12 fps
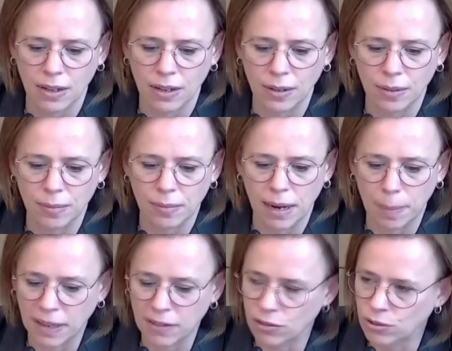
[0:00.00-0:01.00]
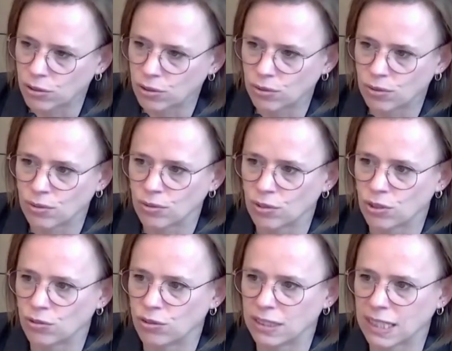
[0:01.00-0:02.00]
Euh, la prévention,
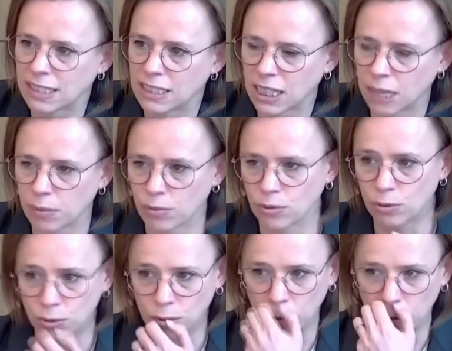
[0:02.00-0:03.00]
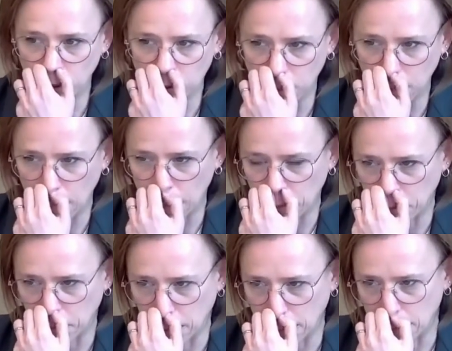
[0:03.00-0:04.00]
je vous ai déjà répondu euh, quand on a,
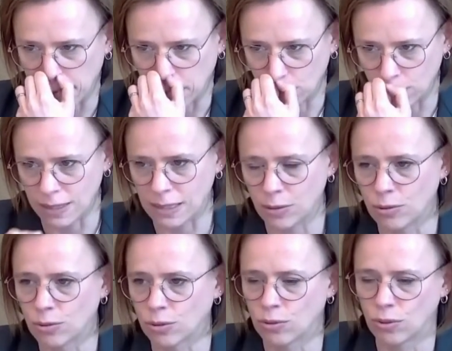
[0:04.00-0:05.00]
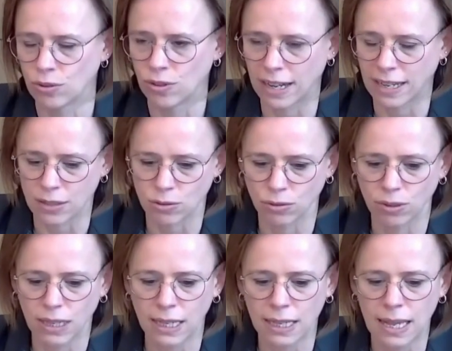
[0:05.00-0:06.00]
on a débattu ici autour de, de la question
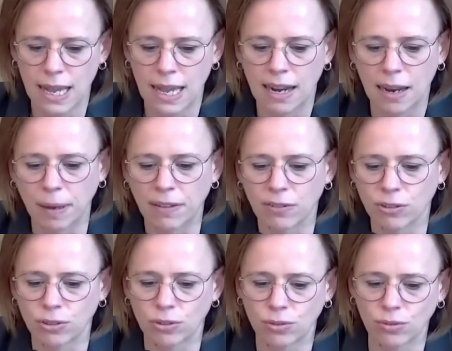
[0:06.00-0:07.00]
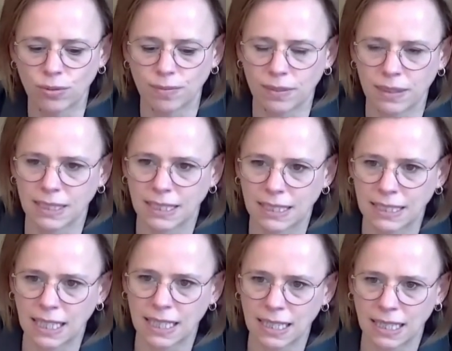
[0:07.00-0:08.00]
du cri. La prévention,
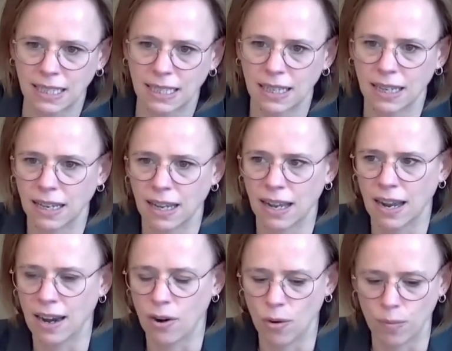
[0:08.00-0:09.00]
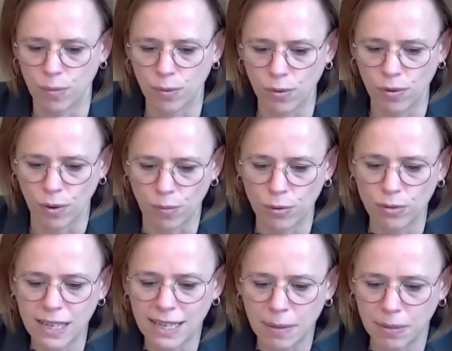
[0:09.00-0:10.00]
c'est le,
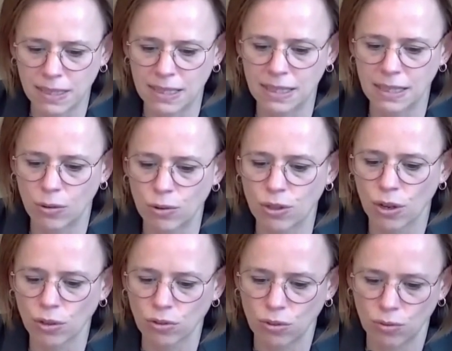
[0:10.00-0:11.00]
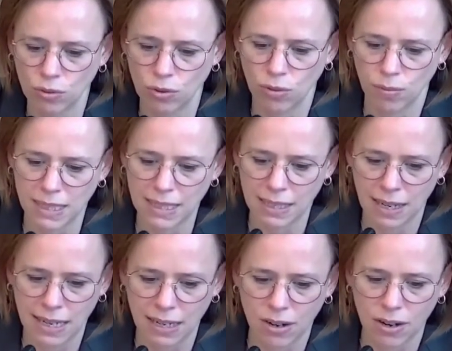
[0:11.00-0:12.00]
plus adapté au cœur de, métier
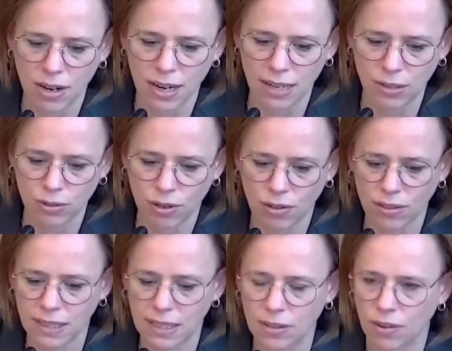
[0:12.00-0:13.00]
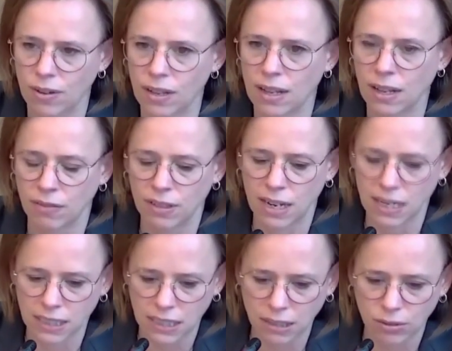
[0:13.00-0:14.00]
de l'école et du corps enseignant, via
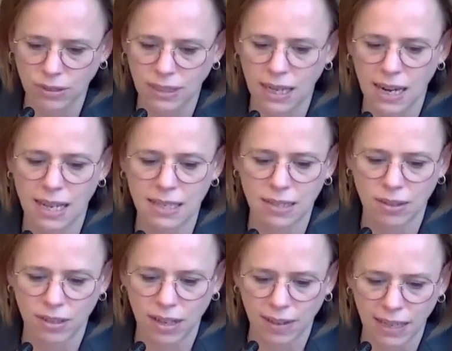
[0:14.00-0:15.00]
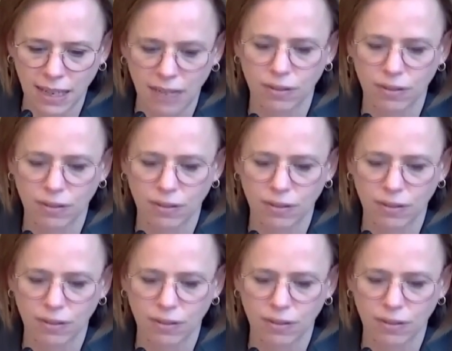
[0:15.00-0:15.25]
la gestion de classe, en lien avec les